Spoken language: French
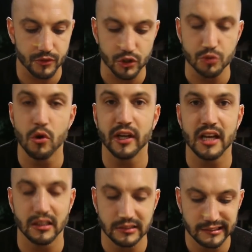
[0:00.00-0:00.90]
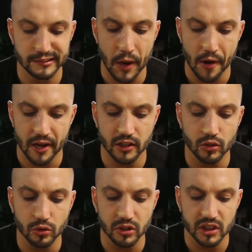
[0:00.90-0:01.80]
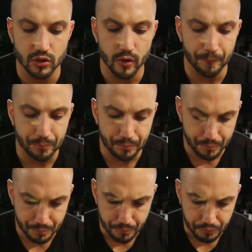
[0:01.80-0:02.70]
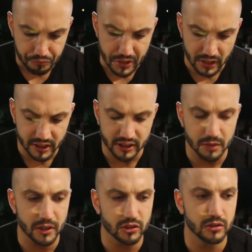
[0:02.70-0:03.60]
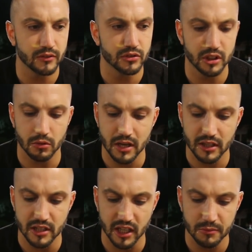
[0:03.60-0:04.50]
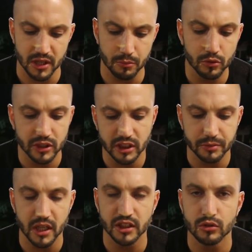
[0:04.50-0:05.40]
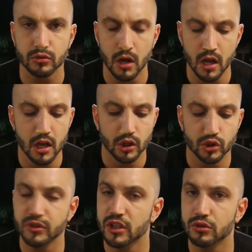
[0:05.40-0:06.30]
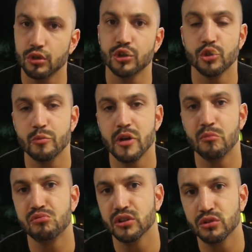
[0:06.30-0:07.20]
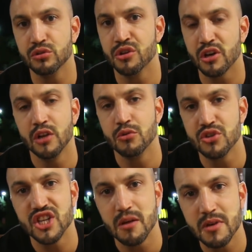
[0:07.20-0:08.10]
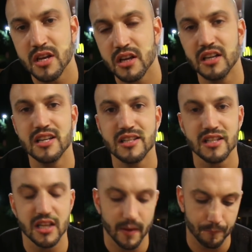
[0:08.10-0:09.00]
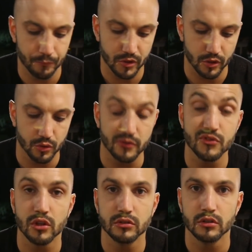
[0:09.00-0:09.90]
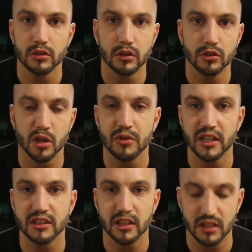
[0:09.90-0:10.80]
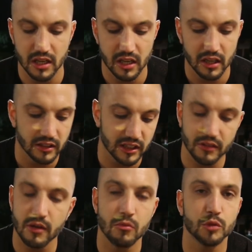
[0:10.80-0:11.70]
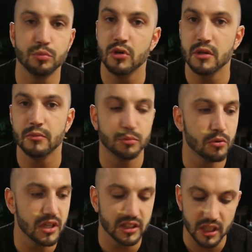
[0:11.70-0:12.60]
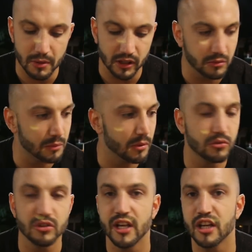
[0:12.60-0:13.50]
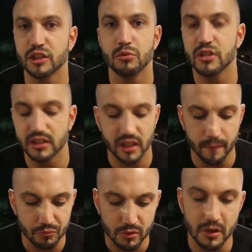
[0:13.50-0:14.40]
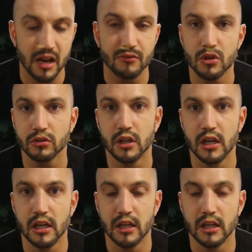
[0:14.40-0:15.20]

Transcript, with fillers: je me régale. Et le truc, c'est que certaines personnes doivent se dire ouais Karim c'est un peu du gaspillage et tout. Je vous assure que je mets un point d'honneur à ne jamais laisser de viande dans mon assiette. Ça c'est vraiment je peux je peux laisser par exemple des pommes de terre, je peux laisser mais la viande